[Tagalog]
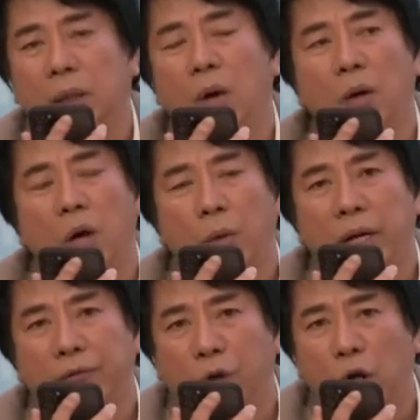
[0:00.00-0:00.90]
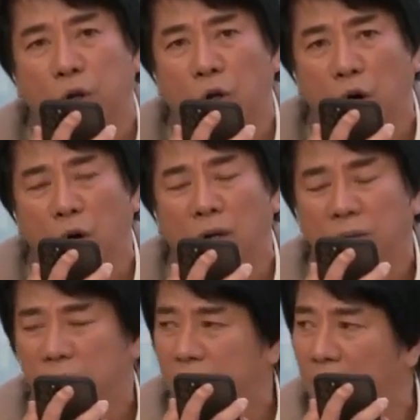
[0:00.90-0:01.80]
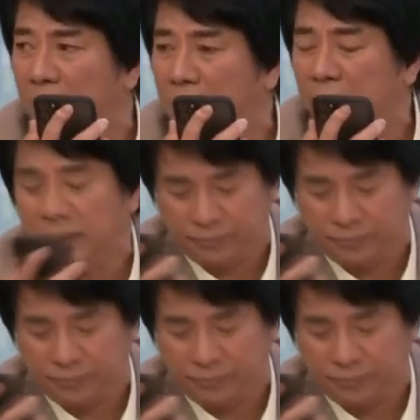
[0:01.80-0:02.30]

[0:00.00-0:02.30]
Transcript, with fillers: sa Wawawin, front row, GMA?